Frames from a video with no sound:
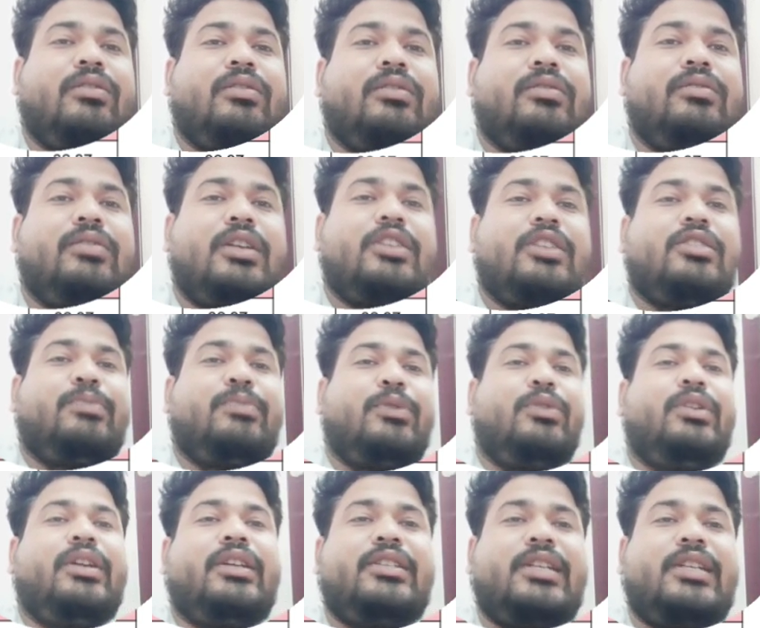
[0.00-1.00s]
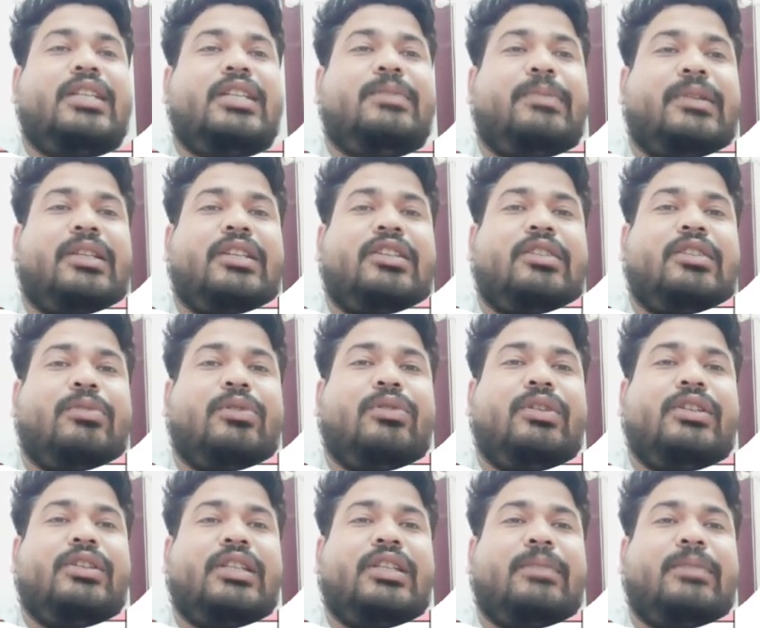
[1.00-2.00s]
और दस पॉइंट इकचालीस प्रतिशत
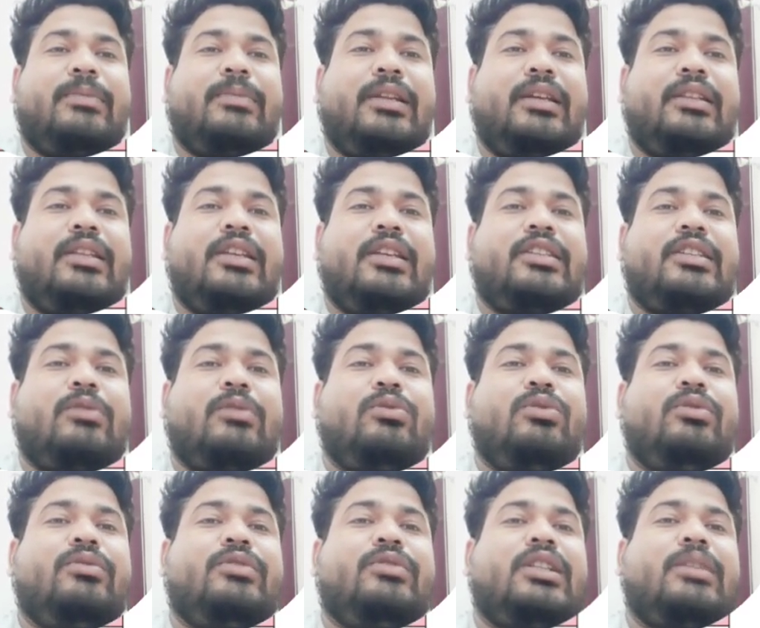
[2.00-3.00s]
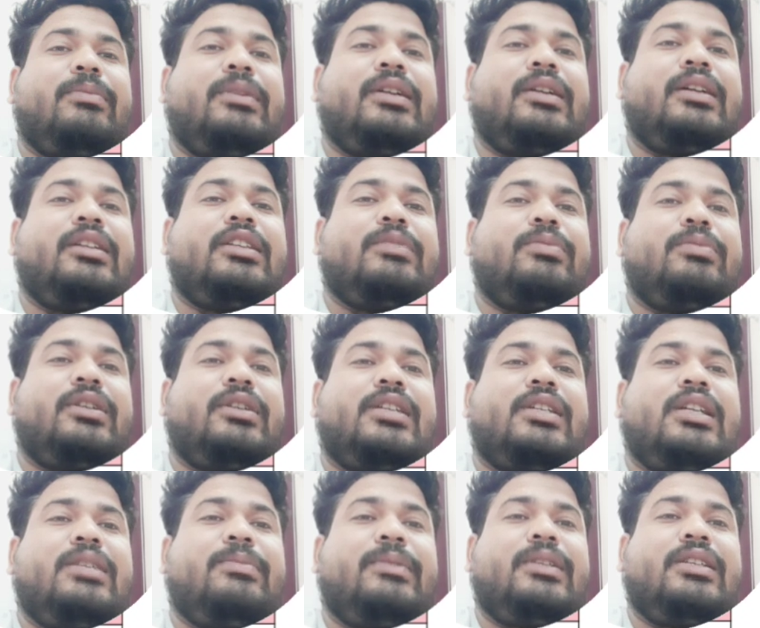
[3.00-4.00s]
भौगोलिक क्षेत्रफल है देश के कुल क्षेत्रफल का दस पॉइंट
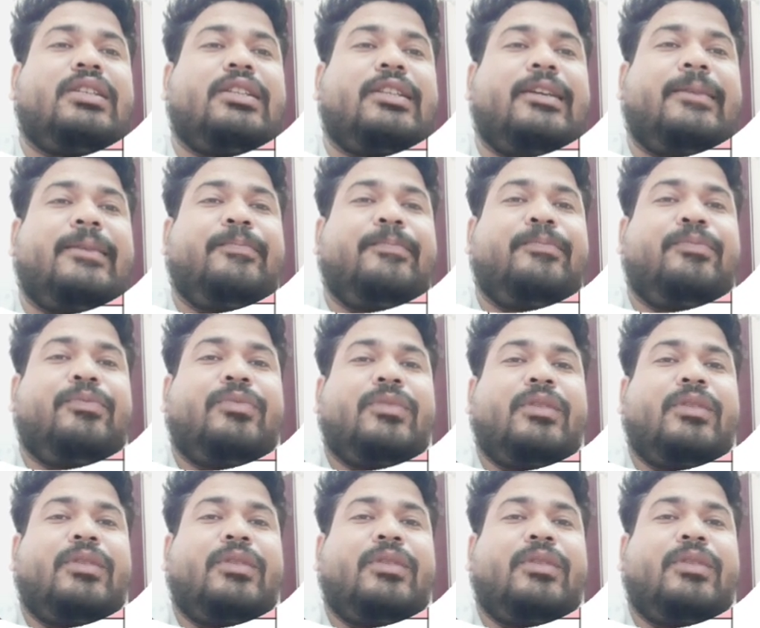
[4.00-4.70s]
इकचालीस प्रतिशत है